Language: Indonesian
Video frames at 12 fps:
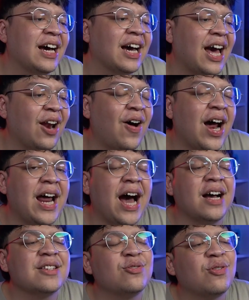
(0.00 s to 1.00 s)
kalau ada
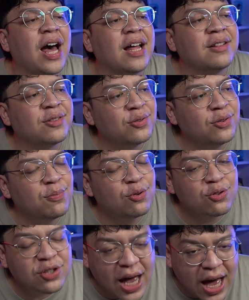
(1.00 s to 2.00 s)
angsuran tuh
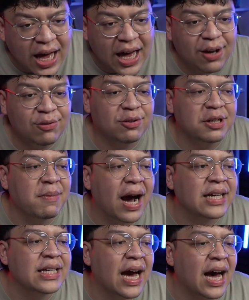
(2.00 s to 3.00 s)
berusaha untuk
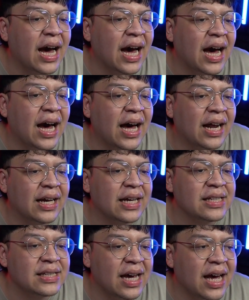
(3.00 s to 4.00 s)
dibayar ya
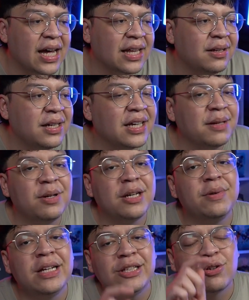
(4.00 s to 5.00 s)
guys ya. Ini
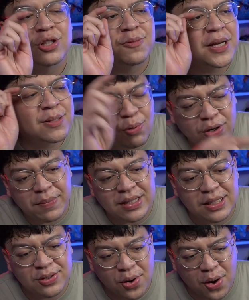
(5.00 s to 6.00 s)
gini-gini jokes Facebook nih
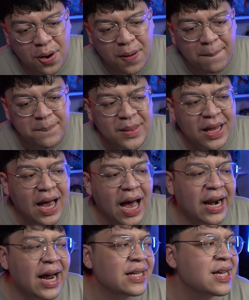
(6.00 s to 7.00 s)
pasti, Cok
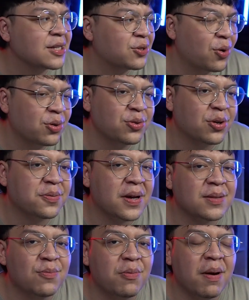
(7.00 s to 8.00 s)
ada aja cok jokes
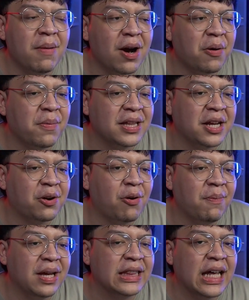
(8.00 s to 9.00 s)
Facebook memang
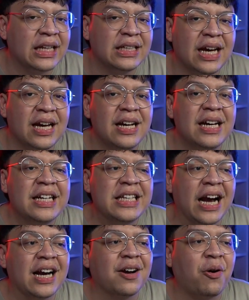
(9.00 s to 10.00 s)
komentar-komentarnya
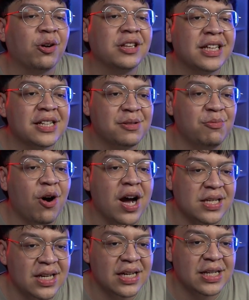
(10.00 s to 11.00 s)
yang nge-counter
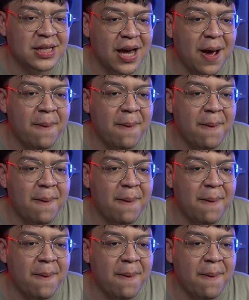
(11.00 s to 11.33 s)
semuanya ya guys ya.